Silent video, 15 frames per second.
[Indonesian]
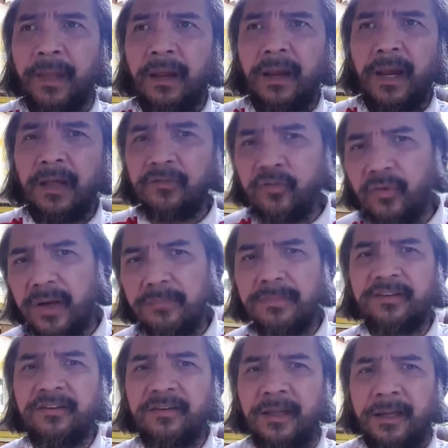langsung
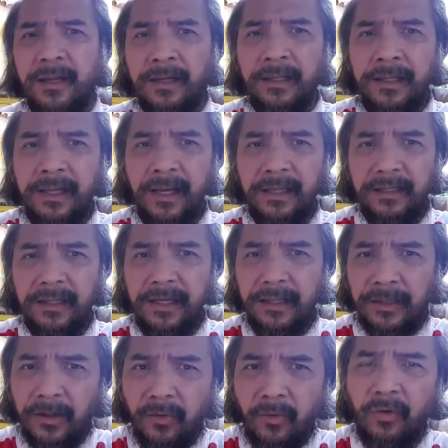lemas ketika kita
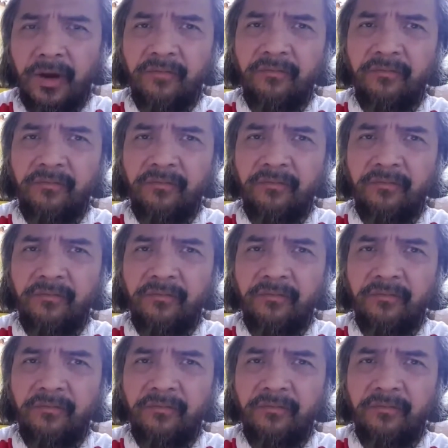ditegur oleh